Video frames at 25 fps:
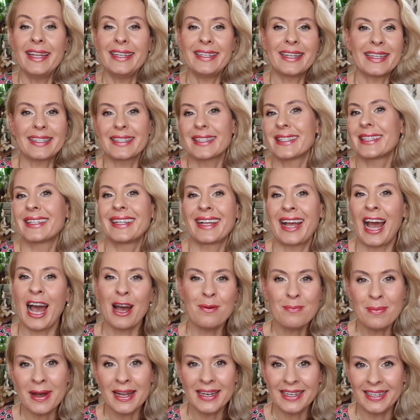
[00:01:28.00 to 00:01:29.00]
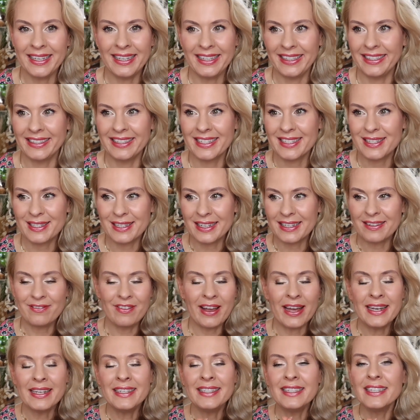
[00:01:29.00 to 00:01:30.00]
Das kann man nicht. Das
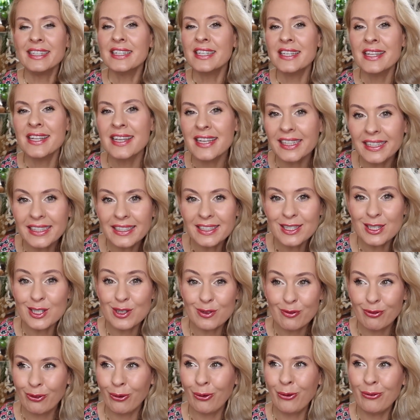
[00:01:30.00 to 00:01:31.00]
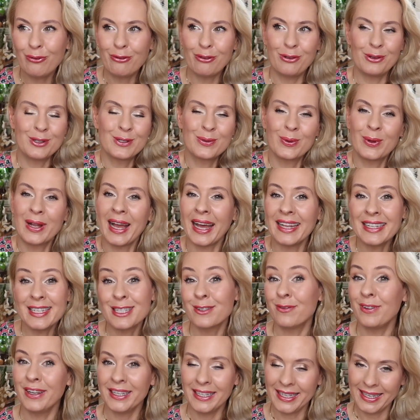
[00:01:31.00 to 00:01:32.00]
werdet ihr nirgendswo für so
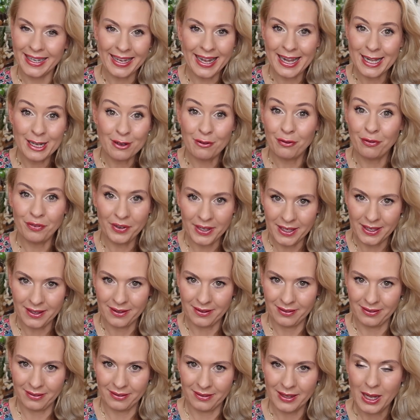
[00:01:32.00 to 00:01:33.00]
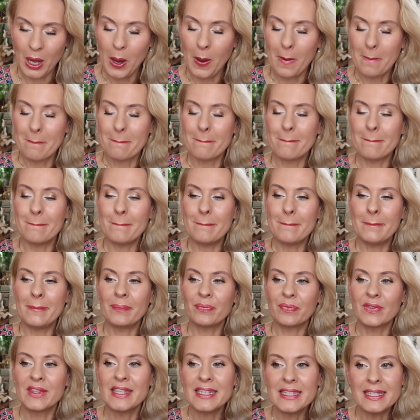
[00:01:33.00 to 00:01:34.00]
ganz wenig Geld finden. Mm,
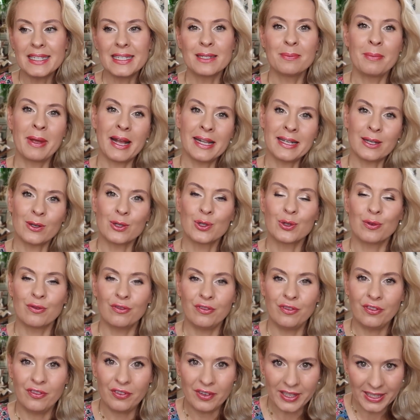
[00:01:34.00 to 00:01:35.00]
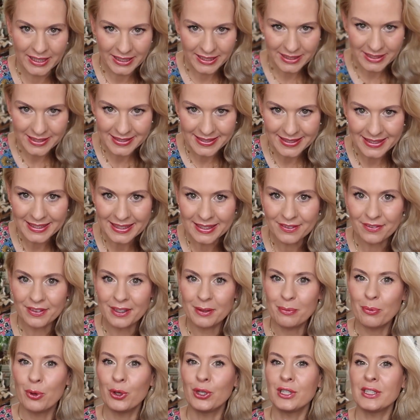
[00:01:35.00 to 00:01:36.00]
das ist mir halt auch so wichtig.
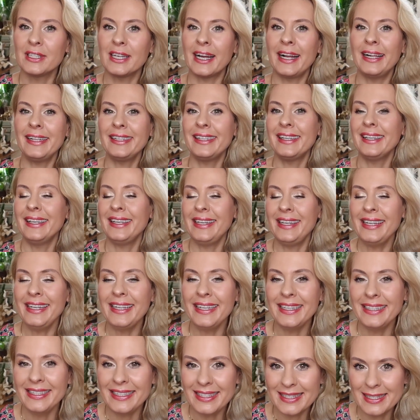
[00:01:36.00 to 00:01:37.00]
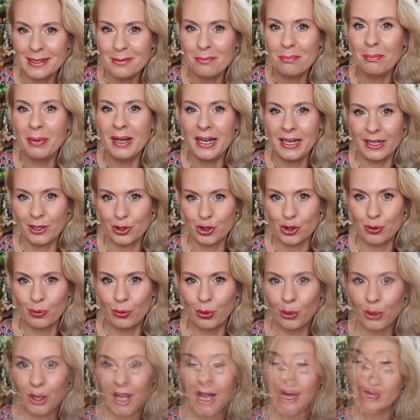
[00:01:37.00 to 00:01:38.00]
Ich möchte halt nicht diesen
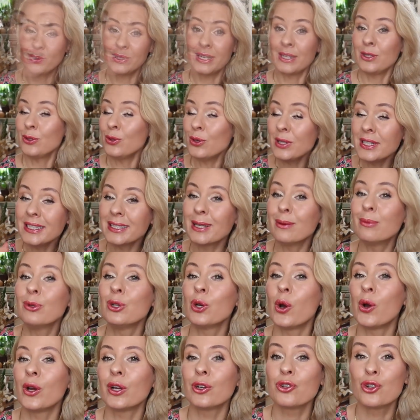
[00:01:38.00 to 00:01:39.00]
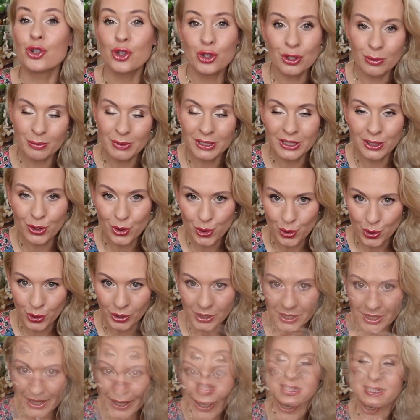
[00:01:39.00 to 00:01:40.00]
Billigschmuck. Und natürlich habe ich eure Stimmen
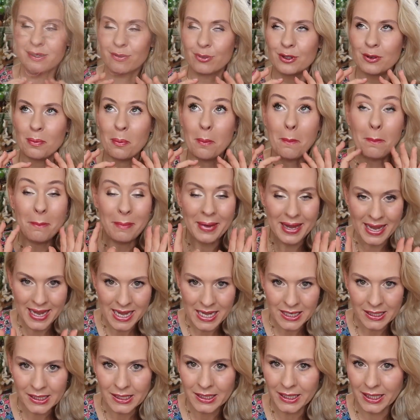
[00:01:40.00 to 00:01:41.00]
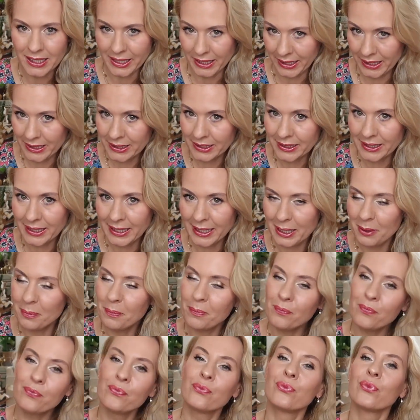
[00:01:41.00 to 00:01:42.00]
gehört. Es wird mehrere Ringe
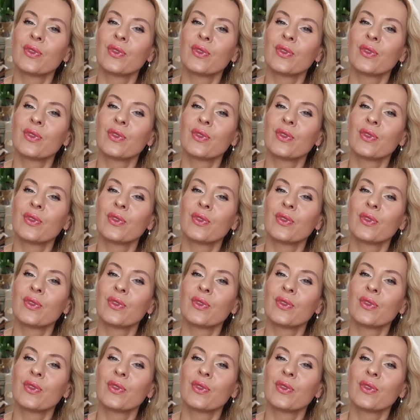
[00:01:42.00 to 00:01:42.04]
geben.